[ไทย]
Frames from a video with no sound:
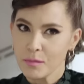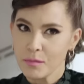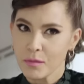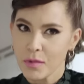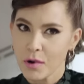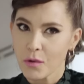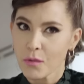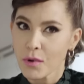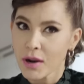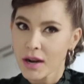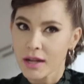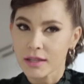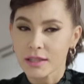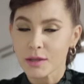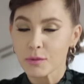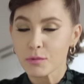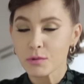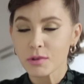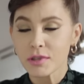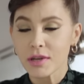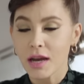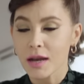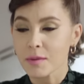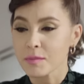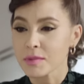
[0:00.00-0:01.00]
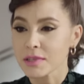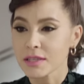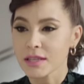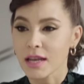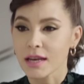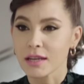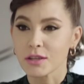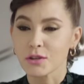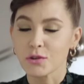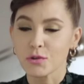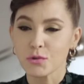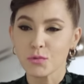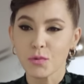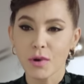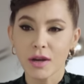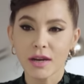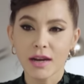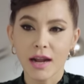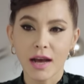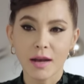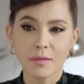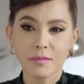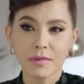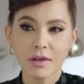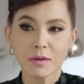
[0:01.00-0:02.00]
เพราะเวลาที่ผู้ชายมาใส่ชุดว่าย
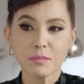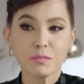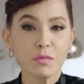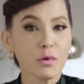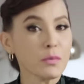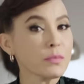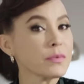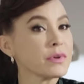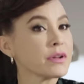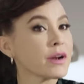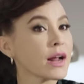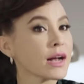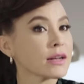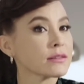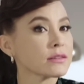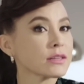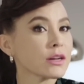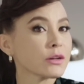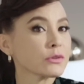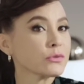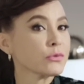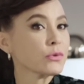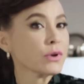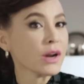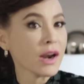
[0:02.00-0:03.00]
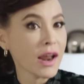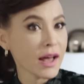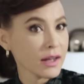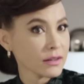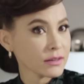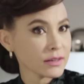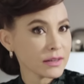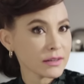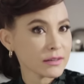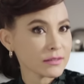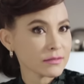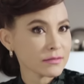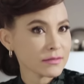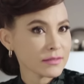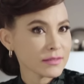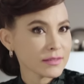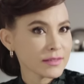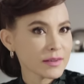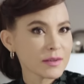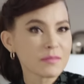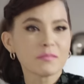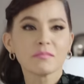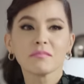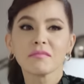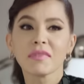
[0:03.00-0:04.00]
น้ำขึ้นปกมีราชนาทุกครั้งเนี่ย
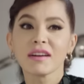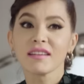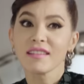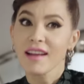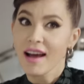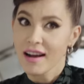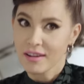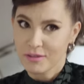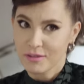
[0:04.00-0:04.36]
มันดั